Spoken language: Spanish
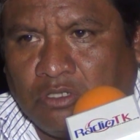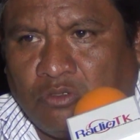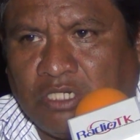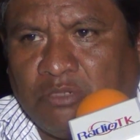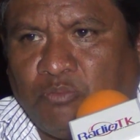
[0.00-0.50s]

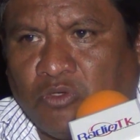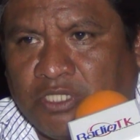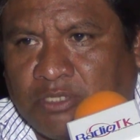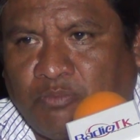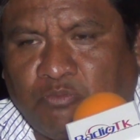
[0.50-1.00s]
con el
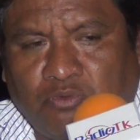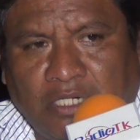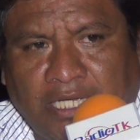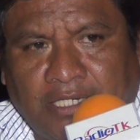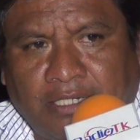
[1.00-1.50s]
poder
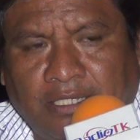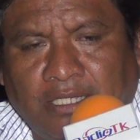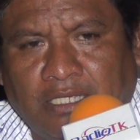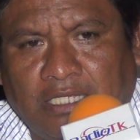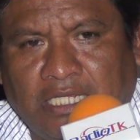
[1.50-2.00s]
popular
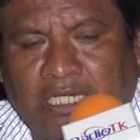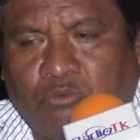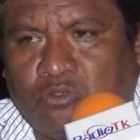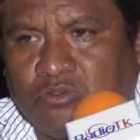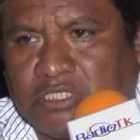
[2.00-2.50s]
y la
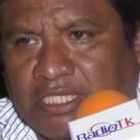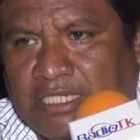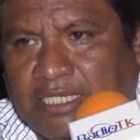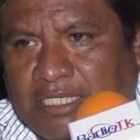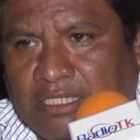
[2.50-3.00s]
voluntad
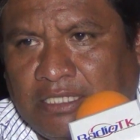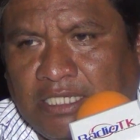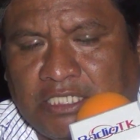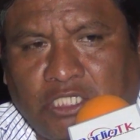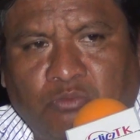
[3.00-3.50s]
de la
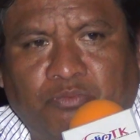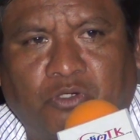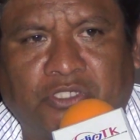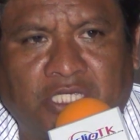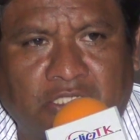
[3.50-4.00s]
gente hacia un
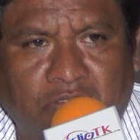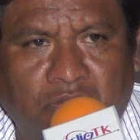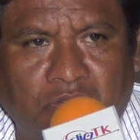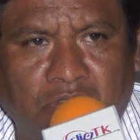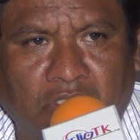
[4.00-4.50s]

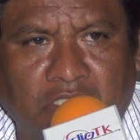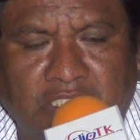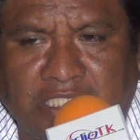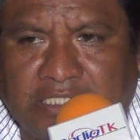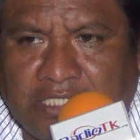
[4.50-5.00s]
proyecto
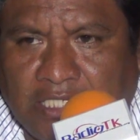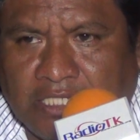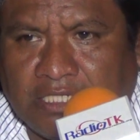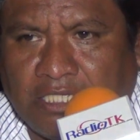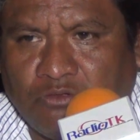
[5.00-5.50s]
de
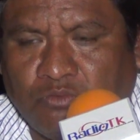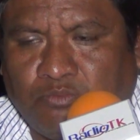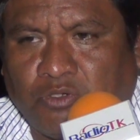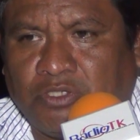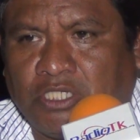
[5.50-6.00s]
izquierda, un
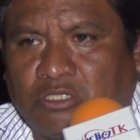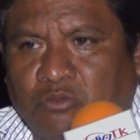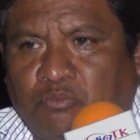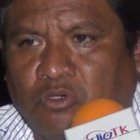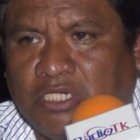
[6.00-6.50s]

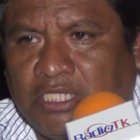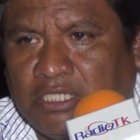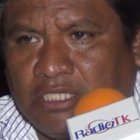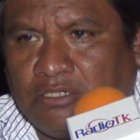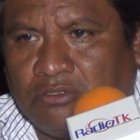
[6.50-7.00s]
proyecto
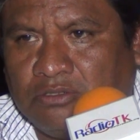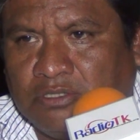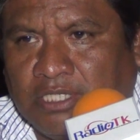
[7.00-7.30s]
político